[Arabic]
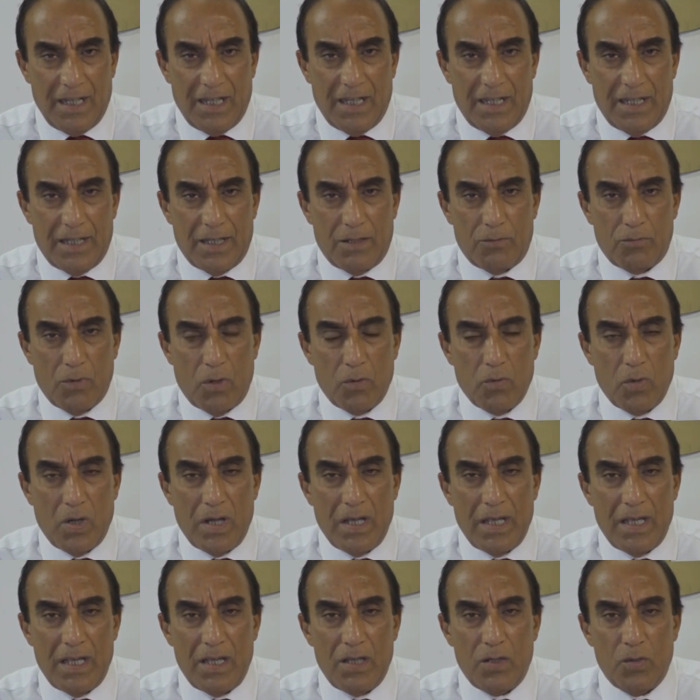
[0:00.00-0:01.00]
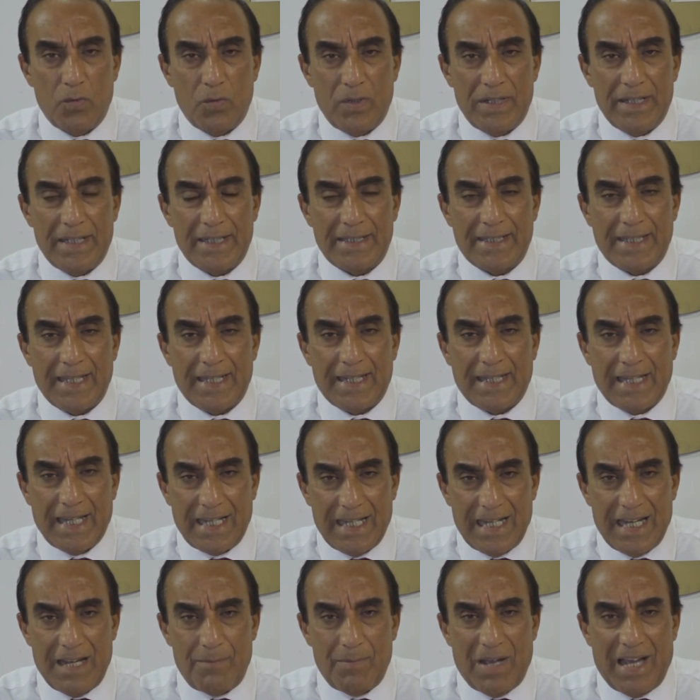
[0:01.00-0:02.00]
آه، وهو هو
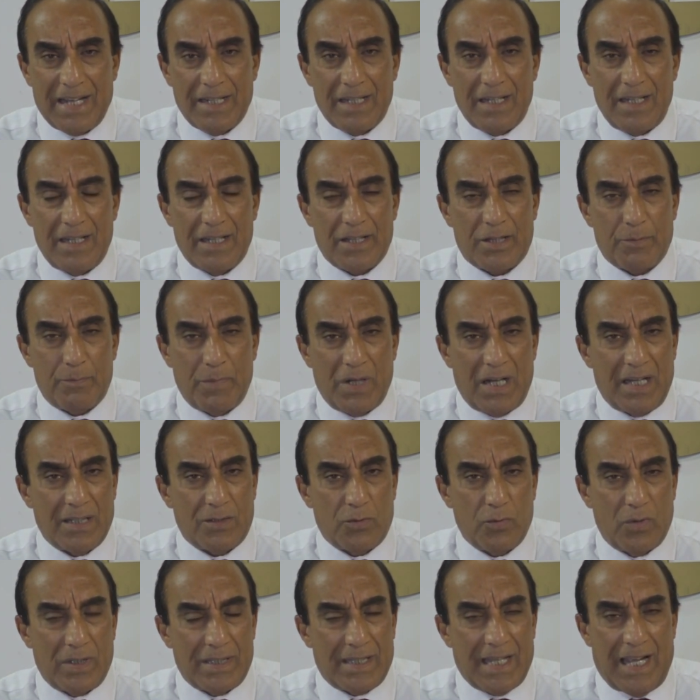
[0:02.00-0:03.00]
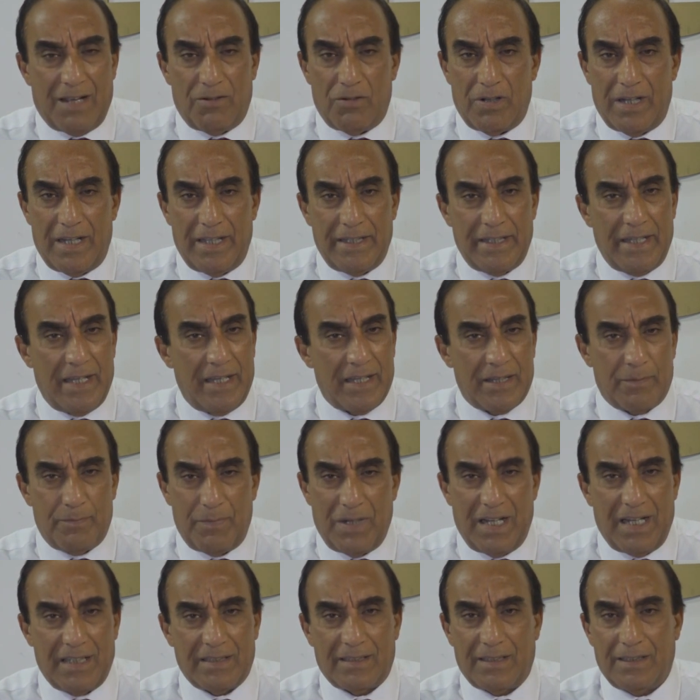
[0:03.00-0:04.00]
يتكلم عن الإثبات والدعوة هي
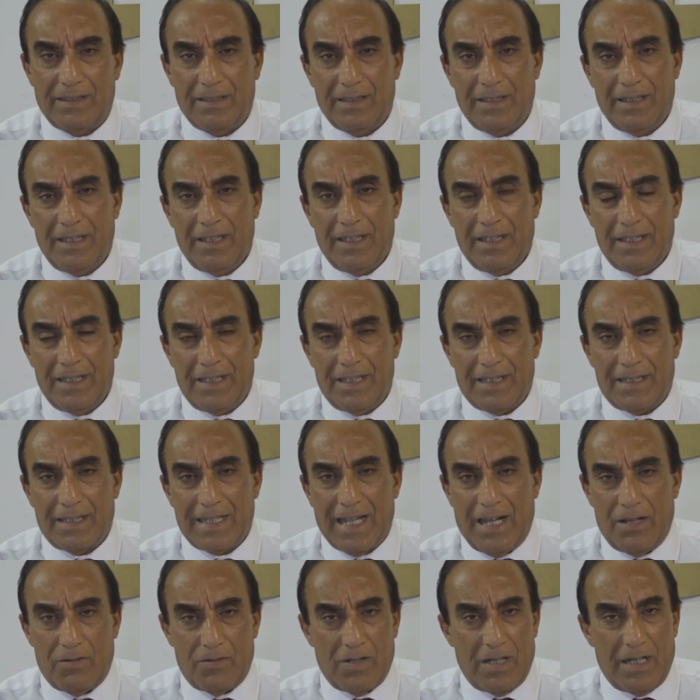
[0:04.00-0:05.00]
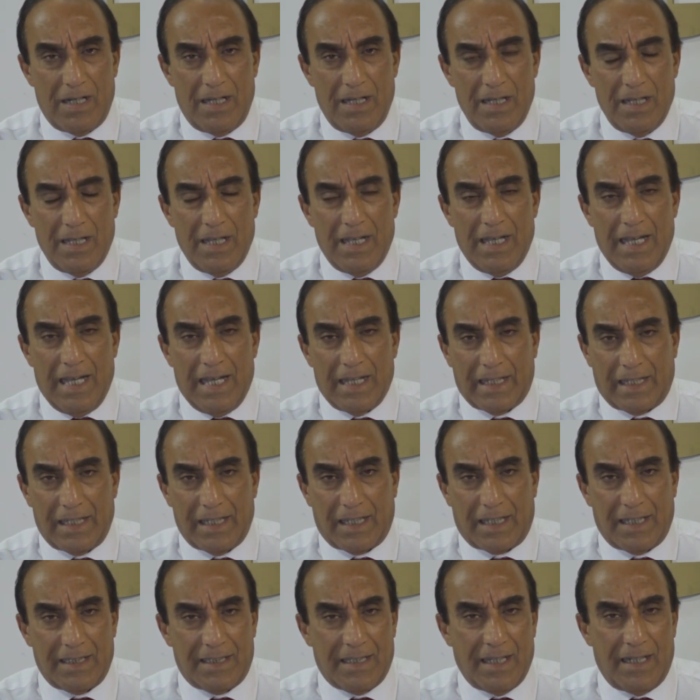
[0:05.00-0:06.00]
إثبات هي الدعوة
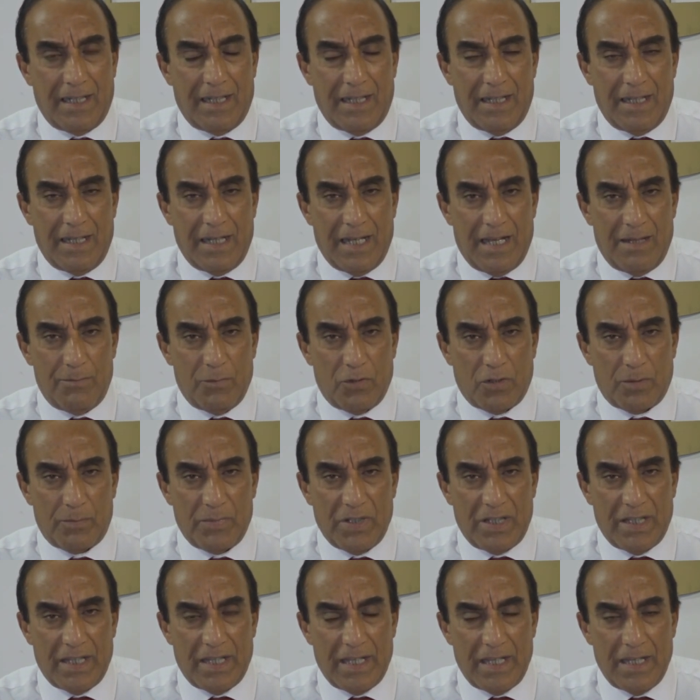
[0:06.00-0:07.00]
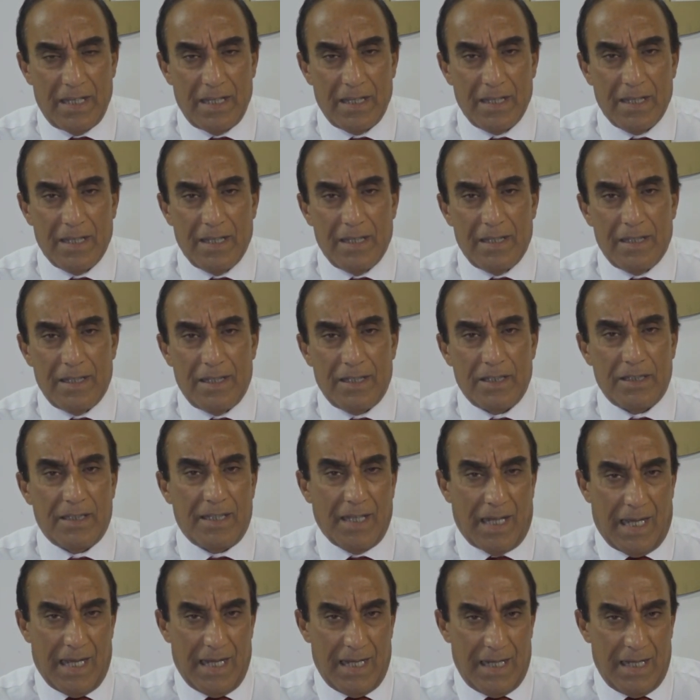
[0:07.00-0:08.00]
حقيقة الأمر بها
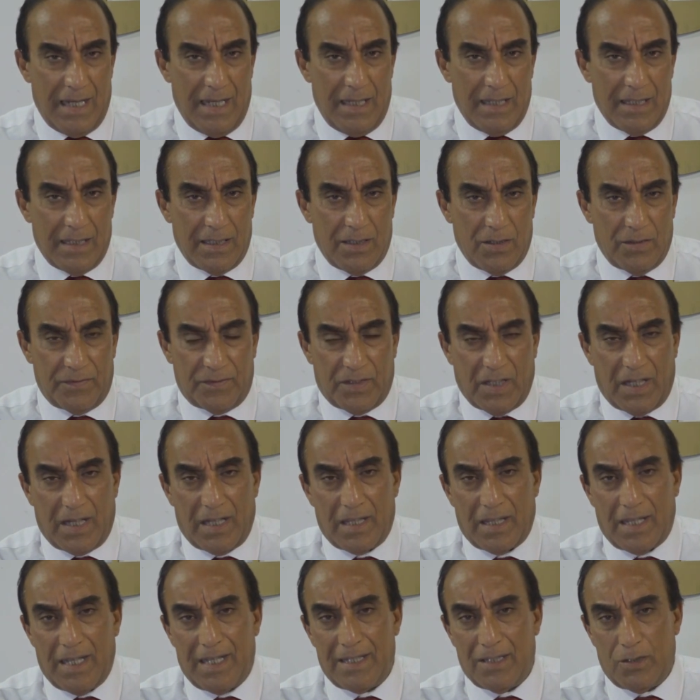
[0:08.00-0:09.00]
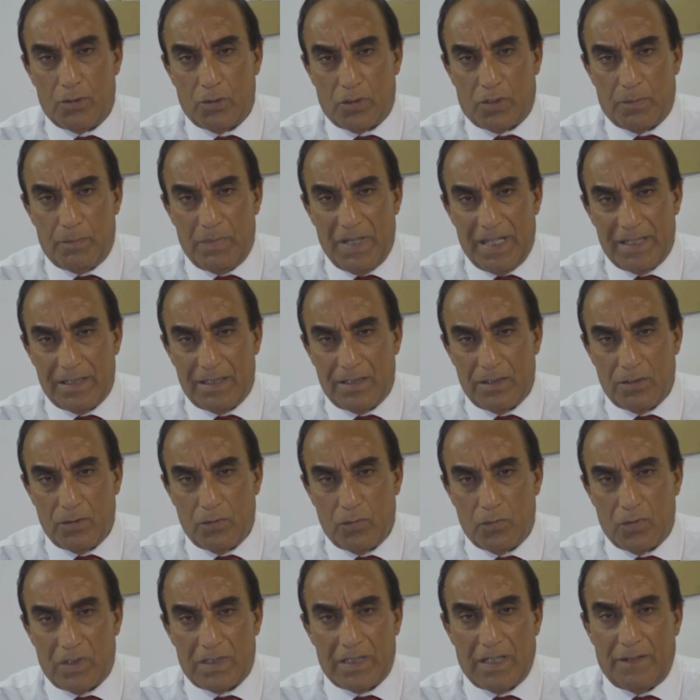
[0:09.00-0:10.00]
ادعاء يفترض أن يثبت
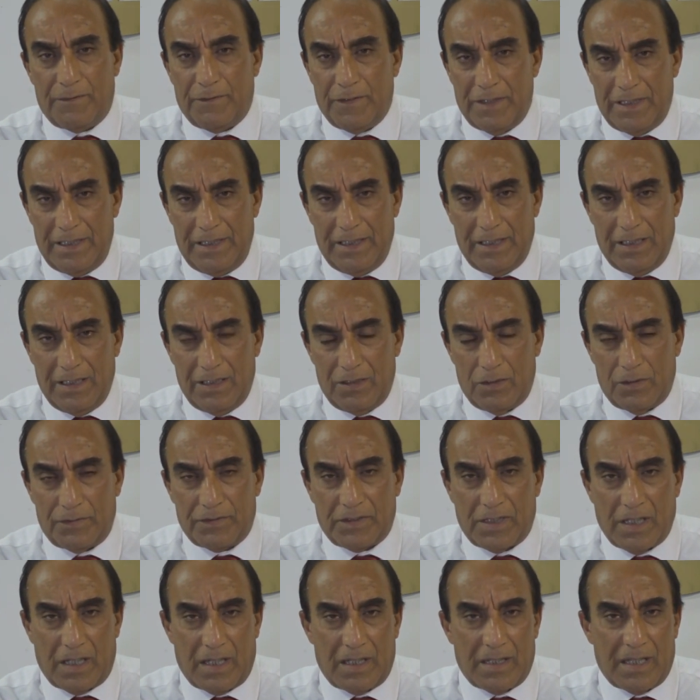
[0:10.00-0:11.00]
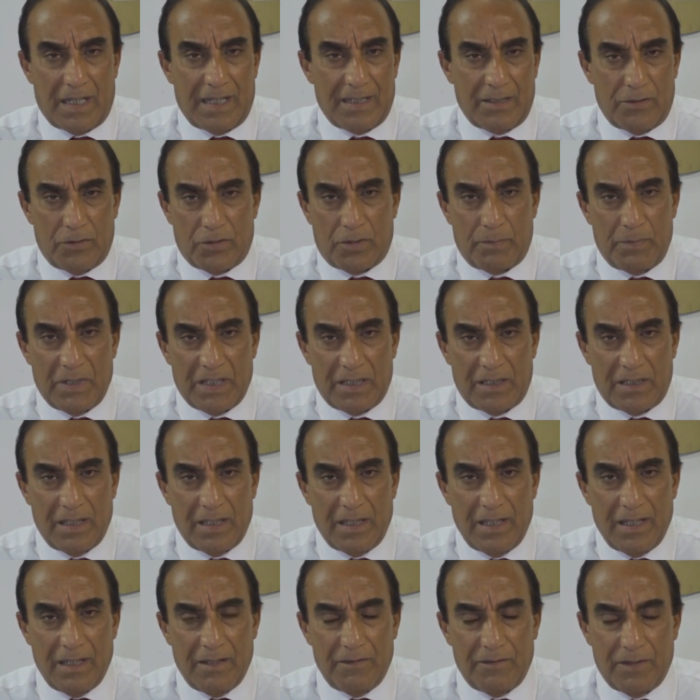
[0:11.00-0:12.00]
ودفع يفترض أن يثبت
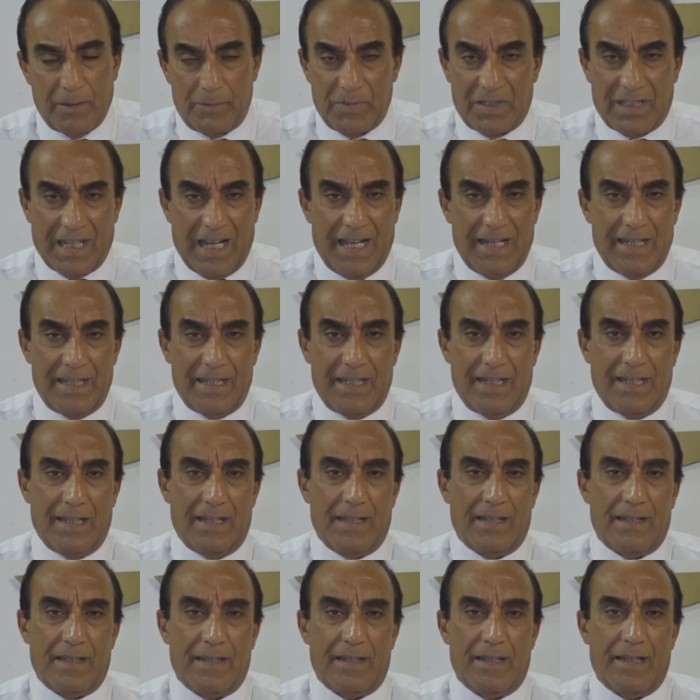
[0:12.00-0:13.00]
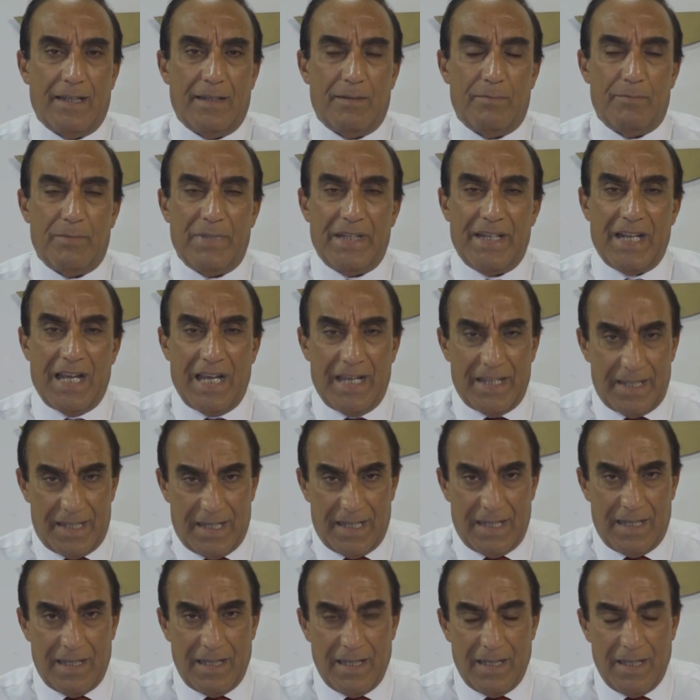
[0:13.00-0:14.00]
فبالتالي آه، من
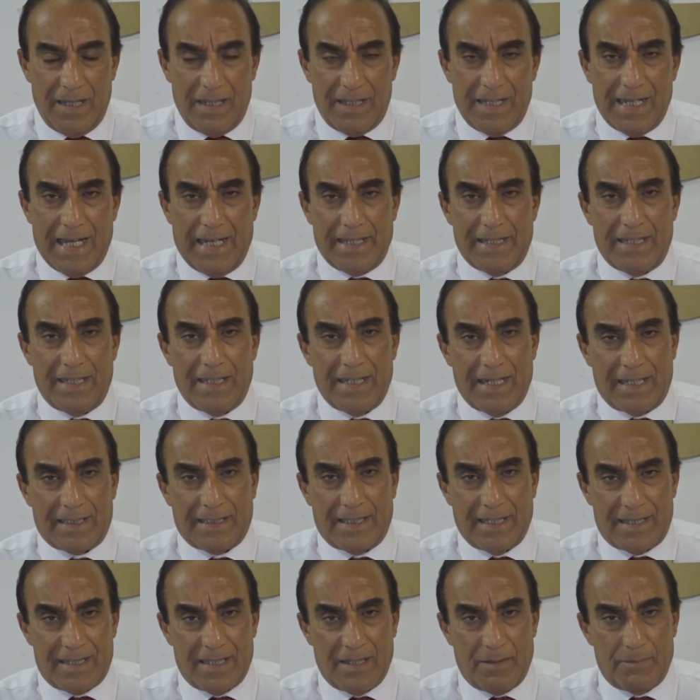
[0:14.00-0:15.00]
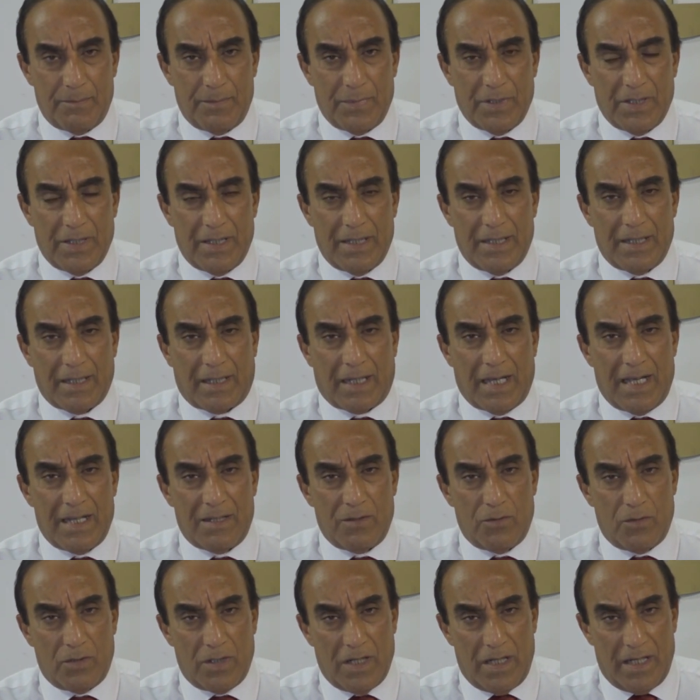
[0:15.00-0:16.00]
هذا يعني يكتسب آه،
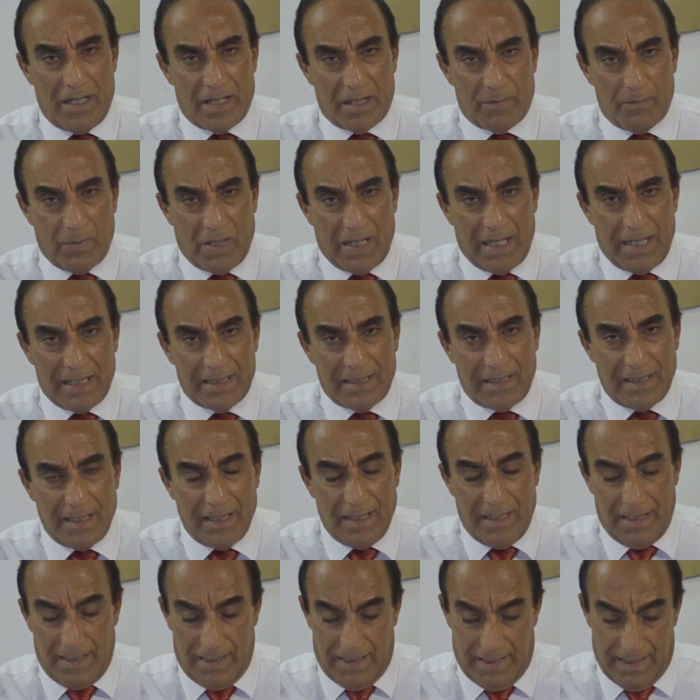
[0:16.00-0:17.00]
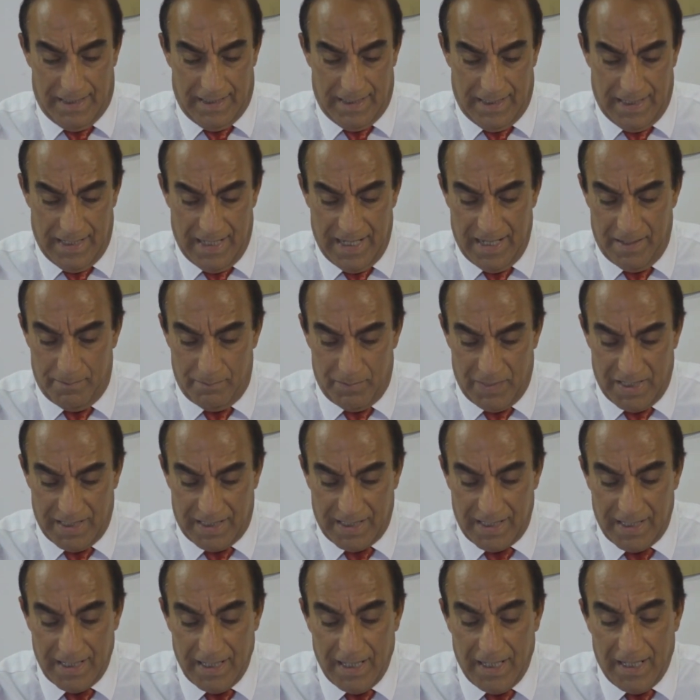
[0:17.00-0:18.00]
قانون الإثبات آه، أهميته